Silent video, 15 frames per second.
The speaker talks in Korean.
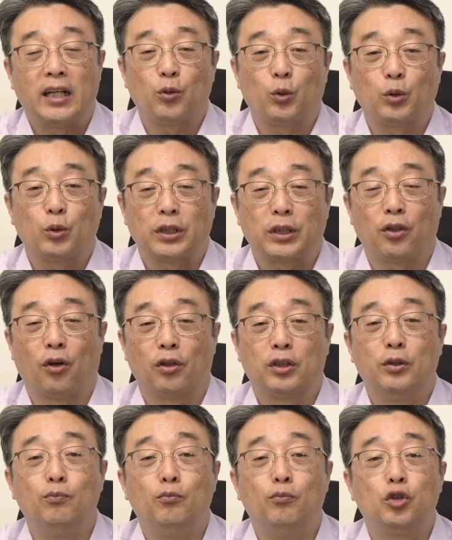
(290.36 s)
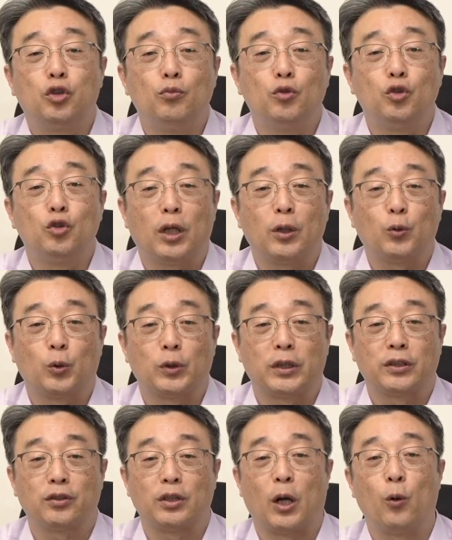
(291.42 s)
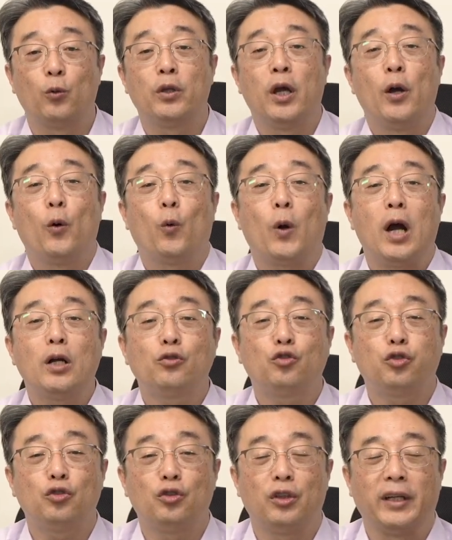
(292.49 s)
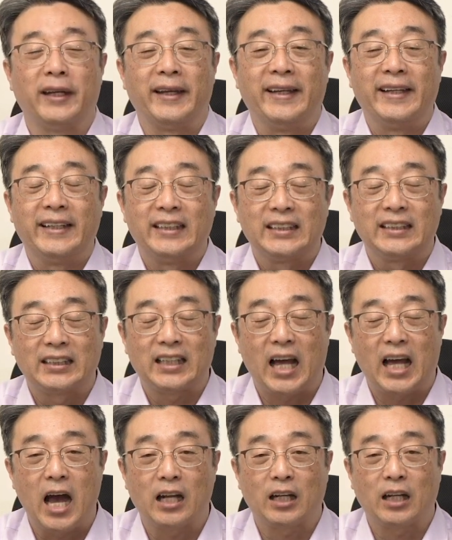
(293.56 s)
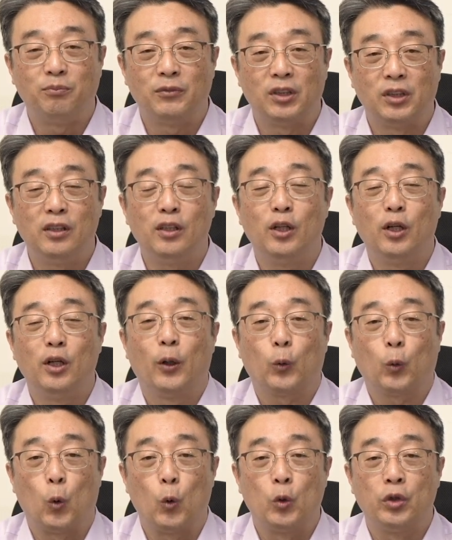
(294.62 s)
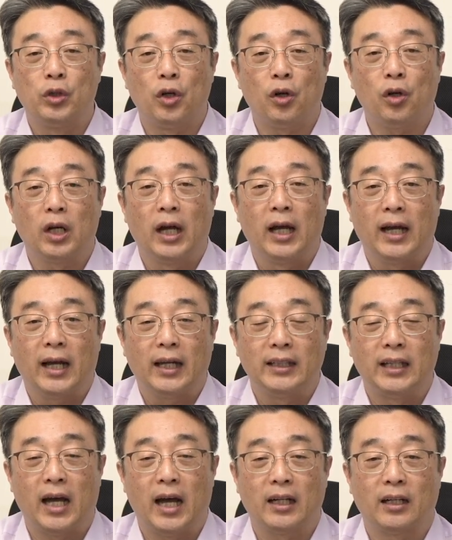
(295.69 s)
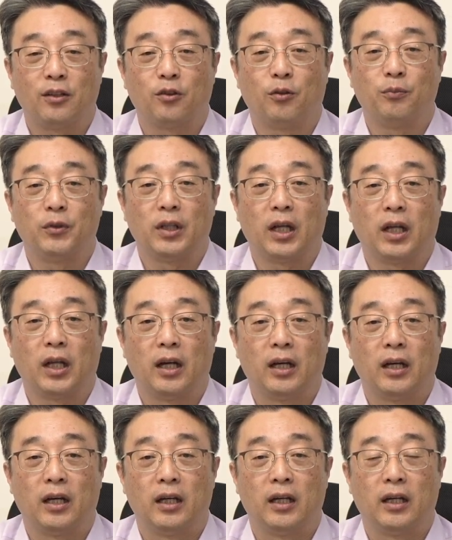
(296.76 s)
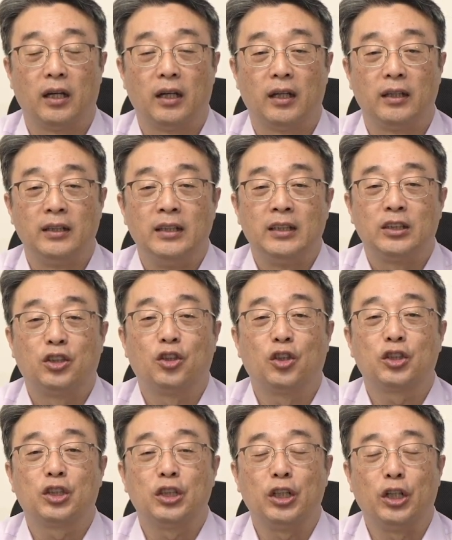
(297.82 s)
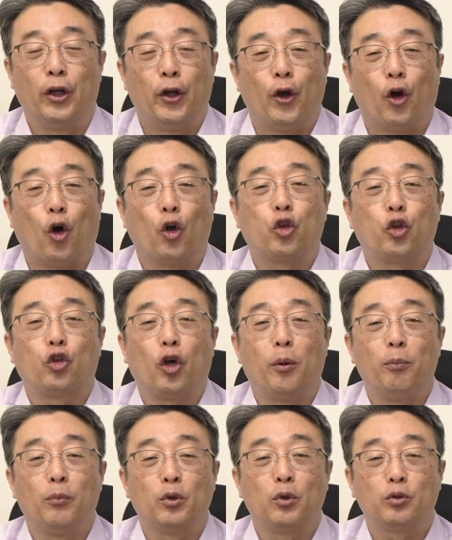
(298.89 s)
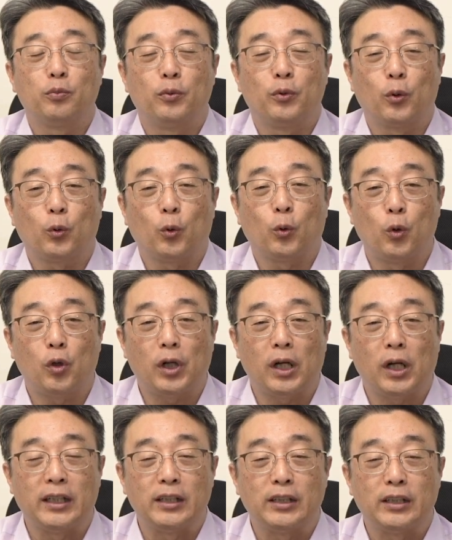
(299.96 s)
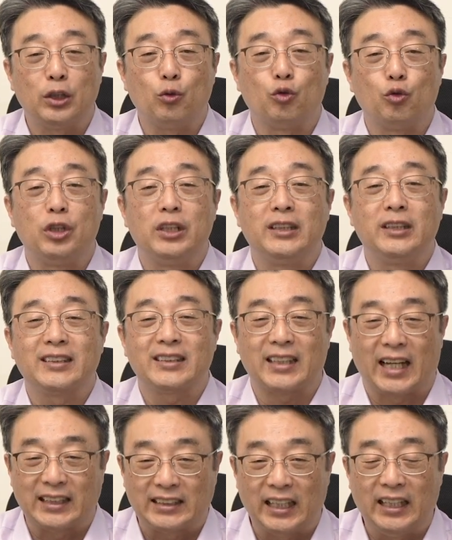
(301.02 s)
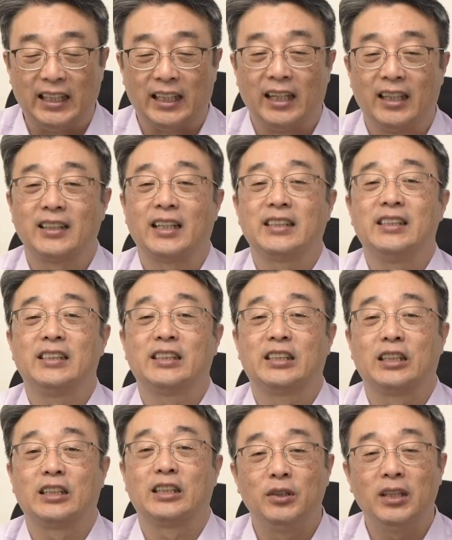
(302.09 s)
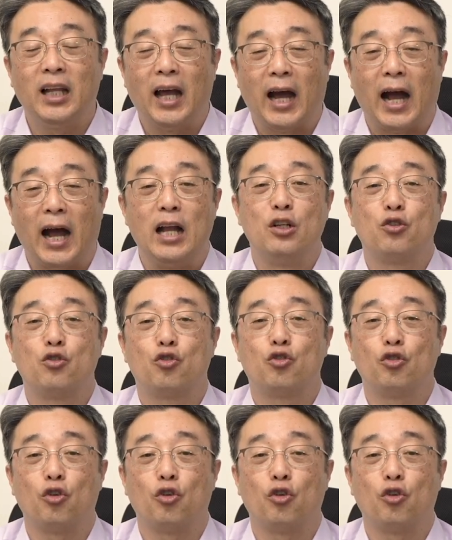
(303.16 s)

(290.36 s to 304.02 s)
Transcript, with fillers: 곳에서, 그 무시무시한 곳에서 나온 황충들이 사람들을 공격한다라는 겁니다. 그것이 어떠한 모습으로 공격하게 될지 우리는 자세히, 사실 지금은 알 수